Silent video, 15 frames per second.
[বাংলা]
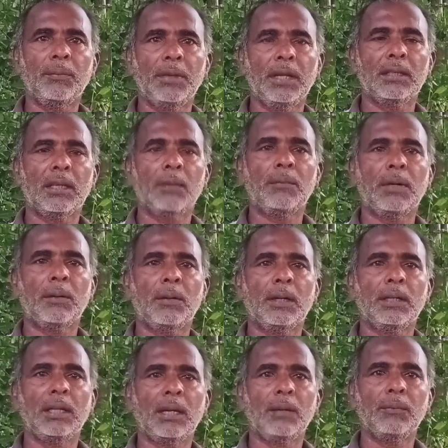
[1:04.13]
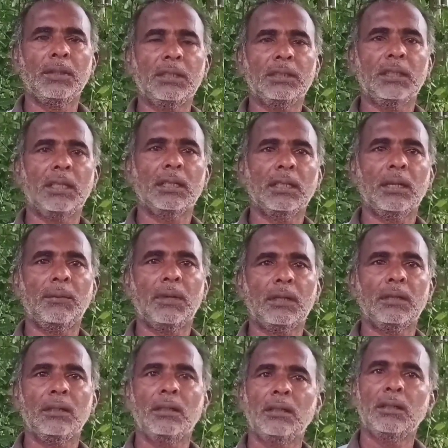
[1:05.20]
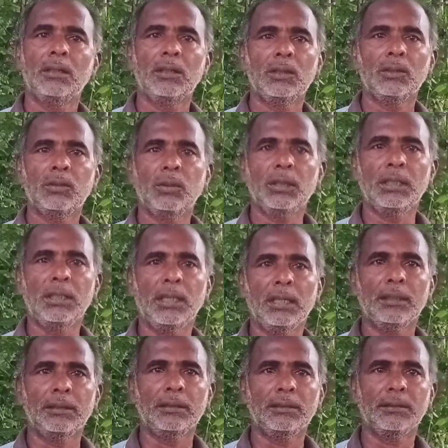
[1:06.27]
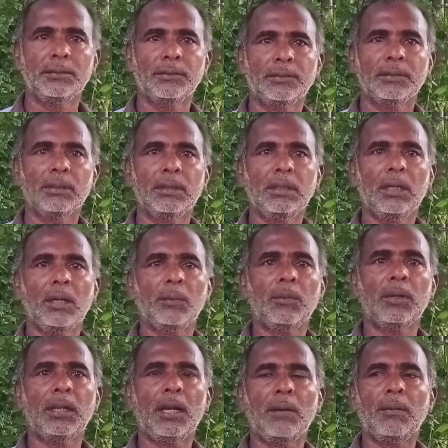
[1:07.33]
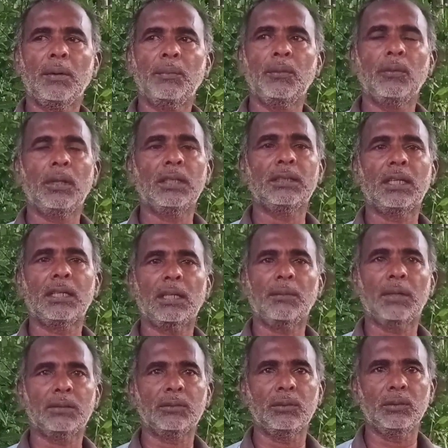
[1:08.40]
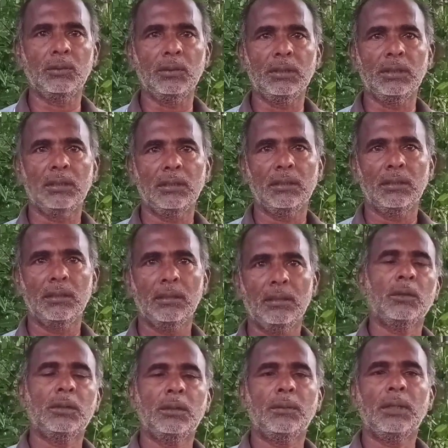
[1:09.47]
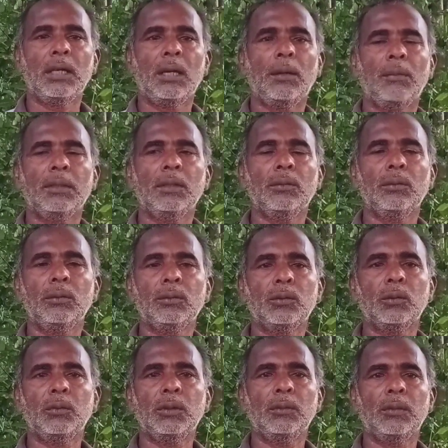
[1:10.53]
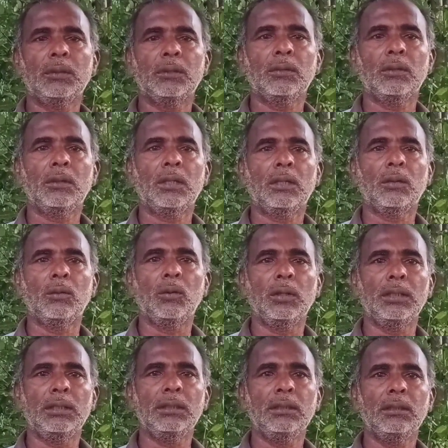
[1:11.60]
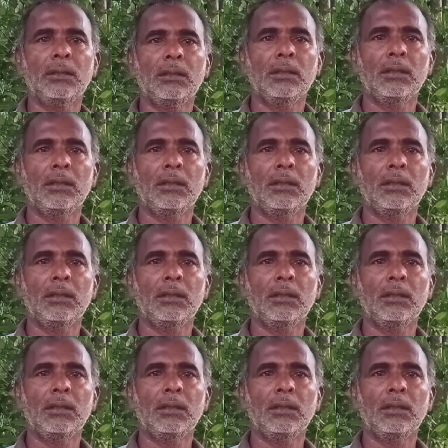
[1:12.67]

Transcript: নাম নেয় তারা মা বাবার নাম নিয়ে সেটাকে আবার সরিয়ে দেয় তারপরে আবার পুনরায় ছাটা মারা শুরু করি বর্তমানে আমাদের কোনো বর্তমান হয়নি